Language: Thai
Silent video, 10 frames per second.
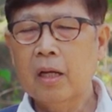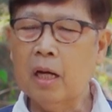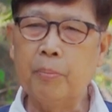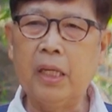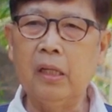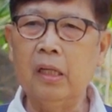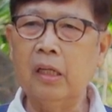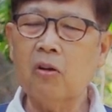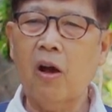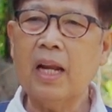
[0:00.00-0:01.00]
คัมภีร์
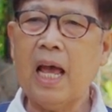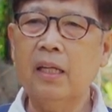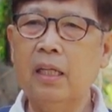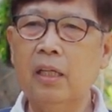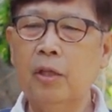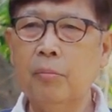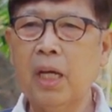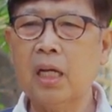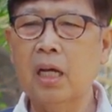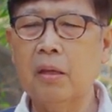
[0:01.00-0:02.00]
อื่นก่อนหน้านี้
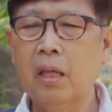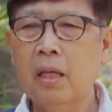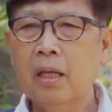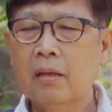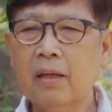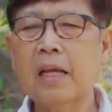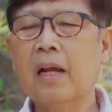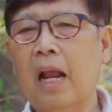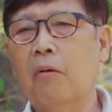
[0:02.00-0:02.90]
ไม่เคยได้ก